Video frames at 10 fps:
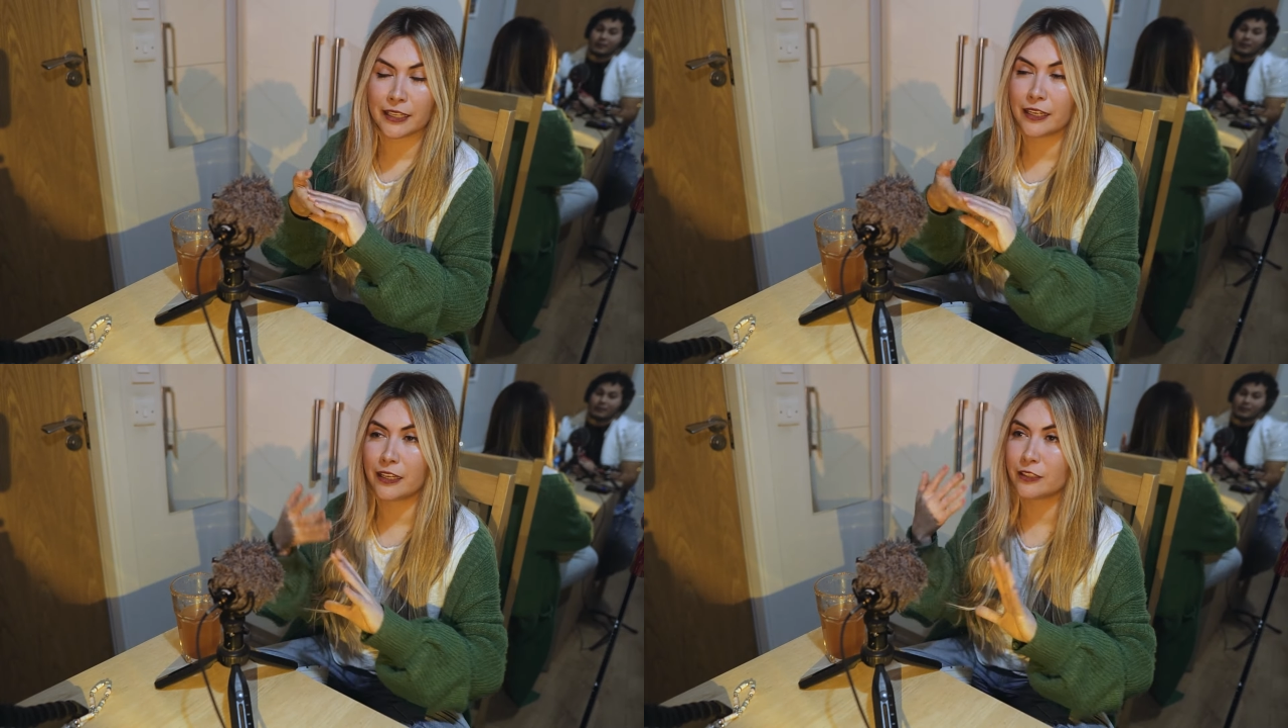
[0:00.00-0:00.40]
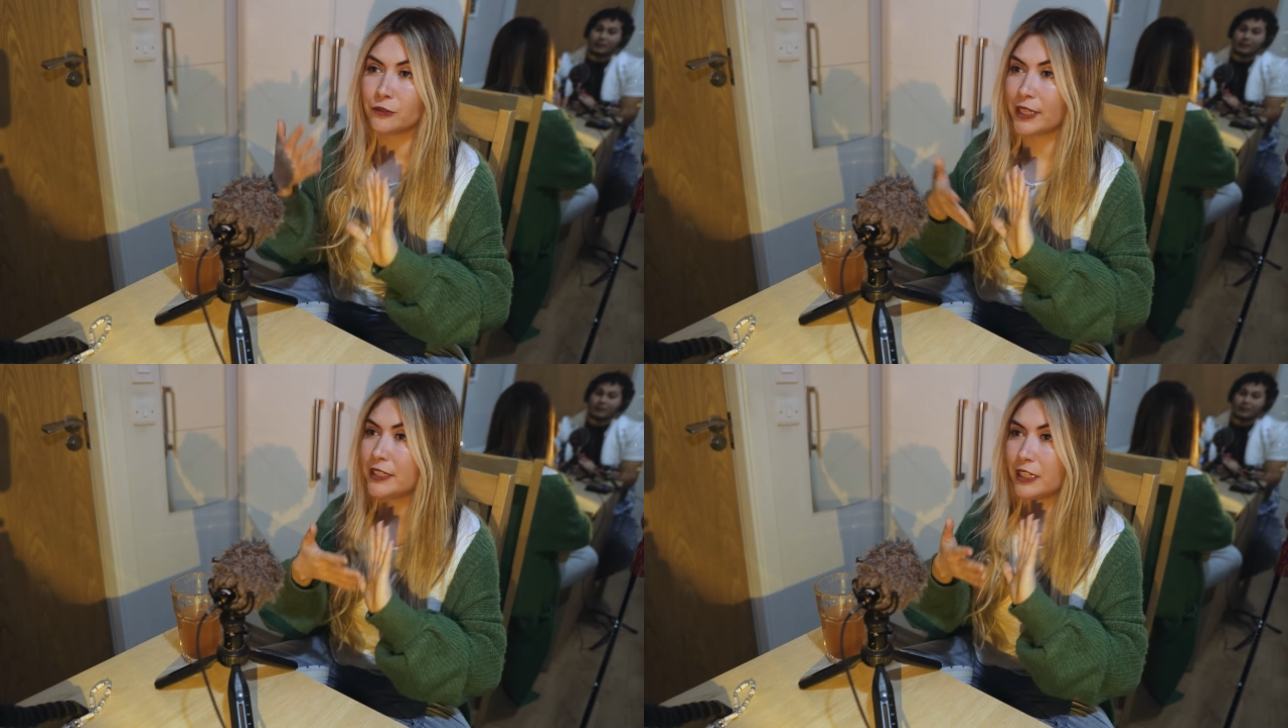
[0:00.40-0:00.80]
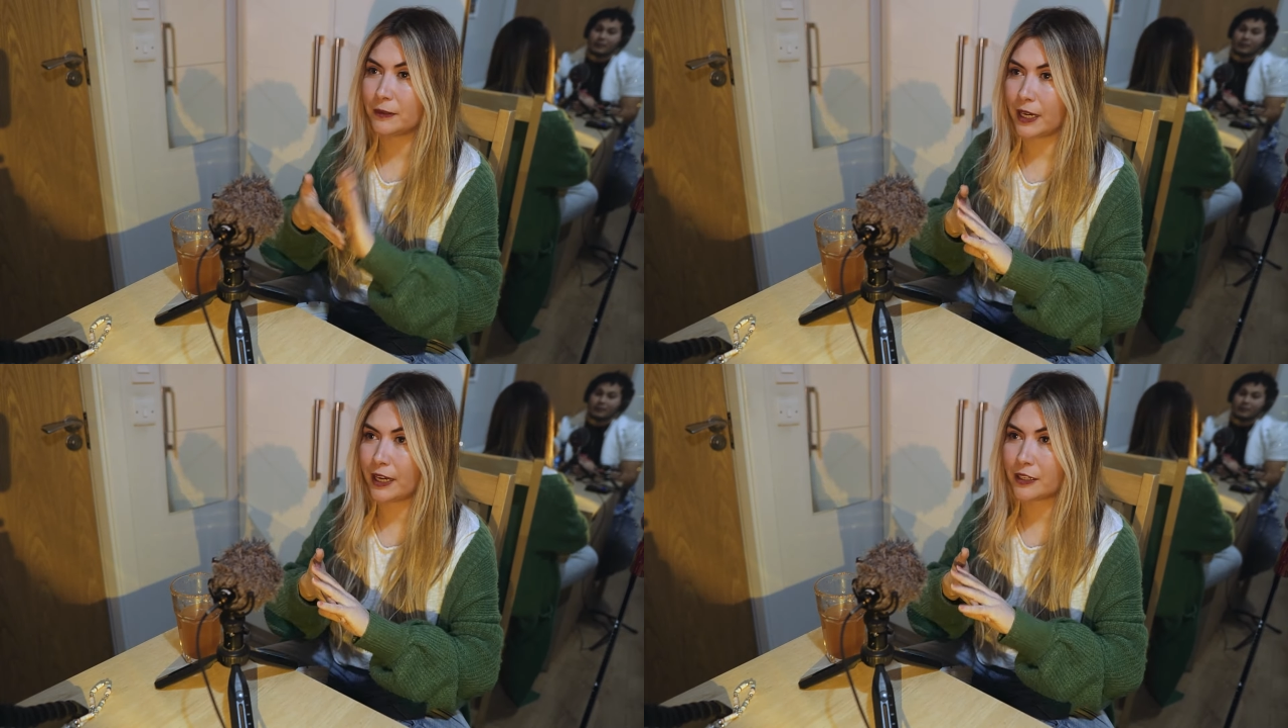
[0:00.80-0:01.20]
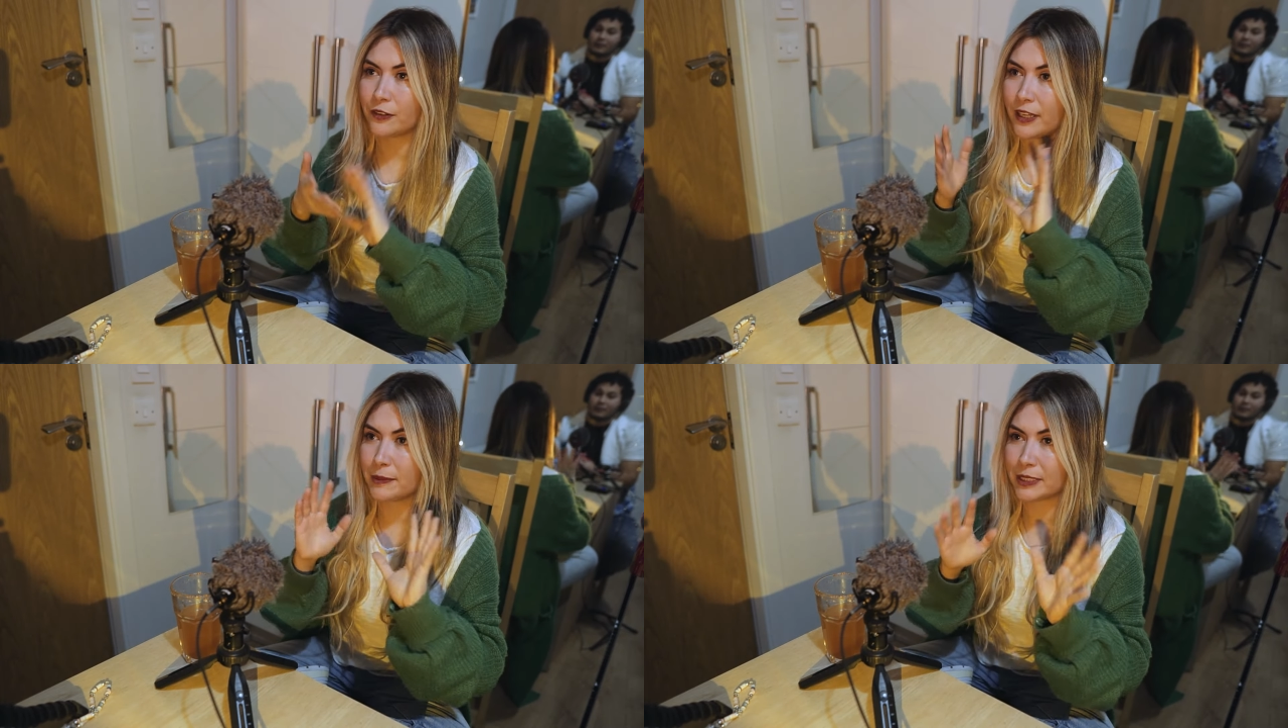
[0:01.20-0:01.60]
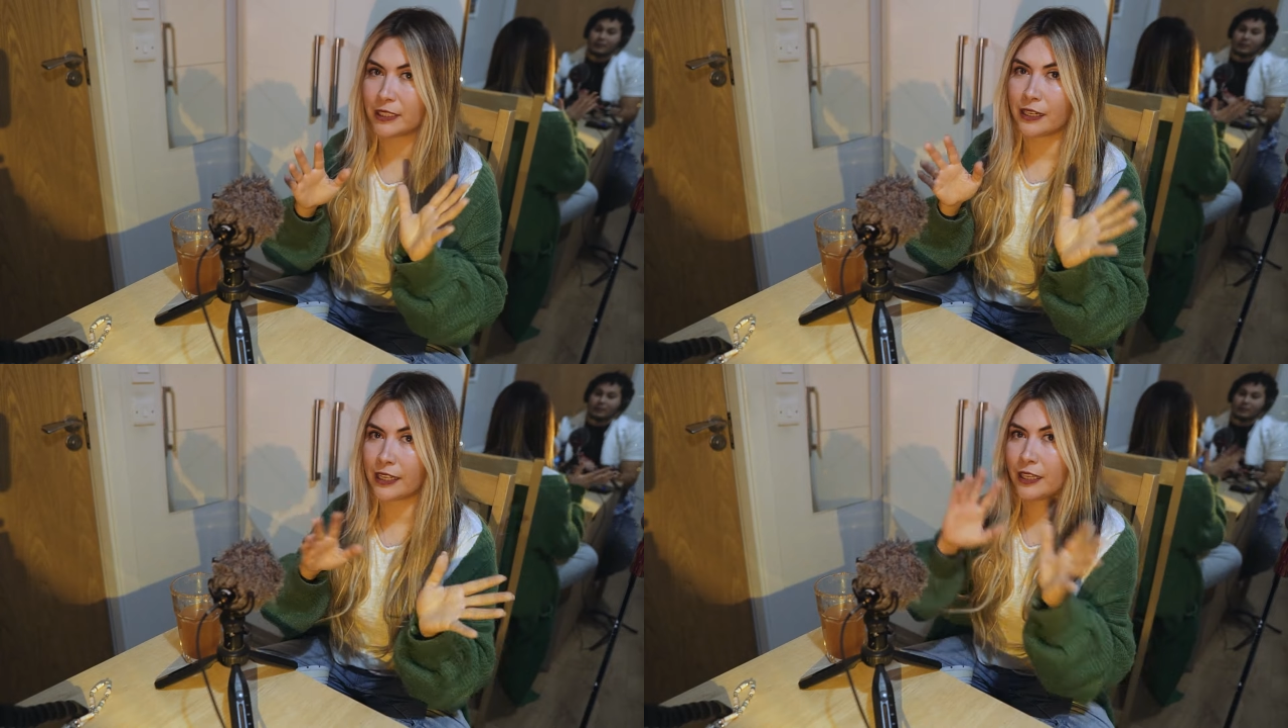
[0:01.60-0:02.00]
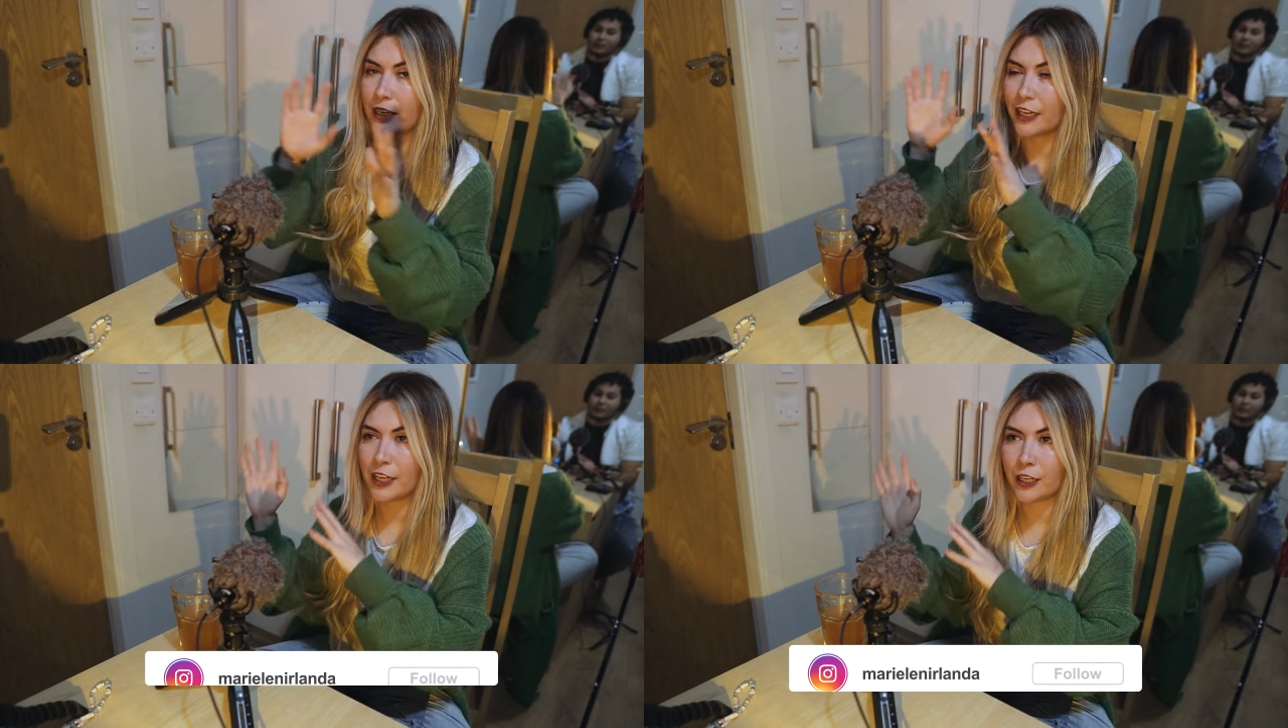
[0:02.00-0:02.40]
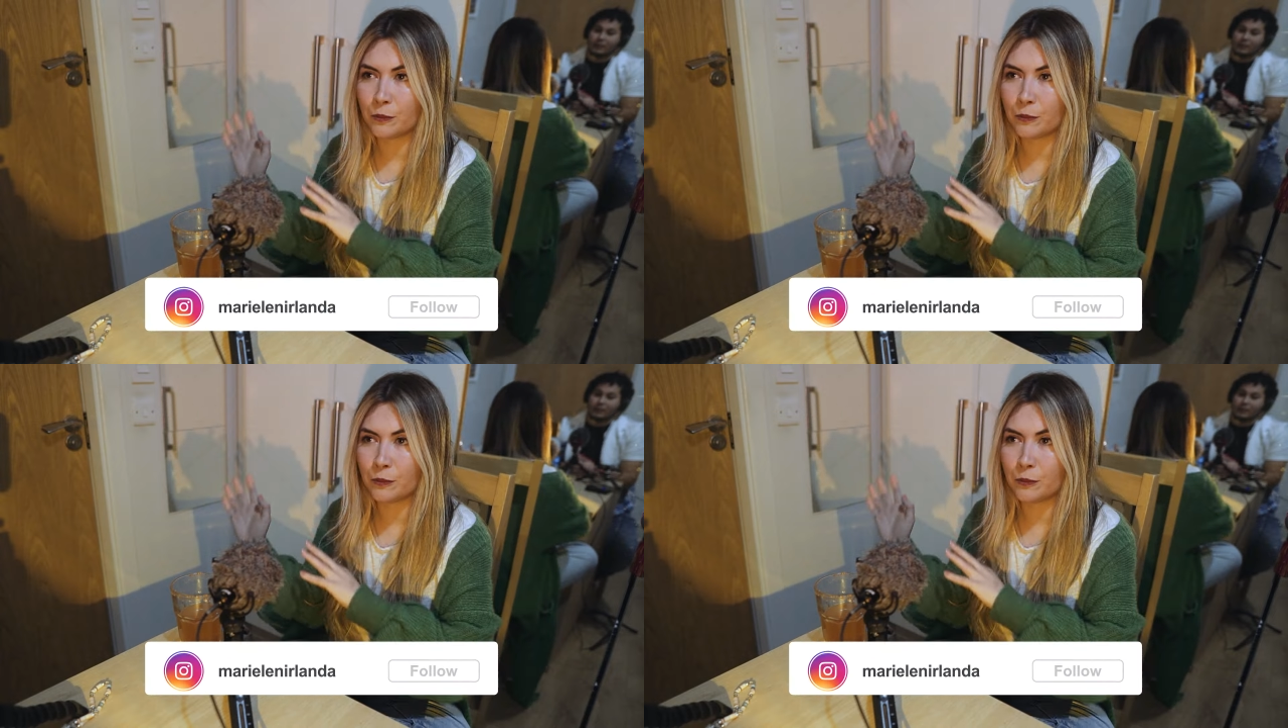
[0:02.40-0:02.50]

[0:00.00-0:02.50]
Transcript: de estudiar y trabajar, no nada más en Irlanda, en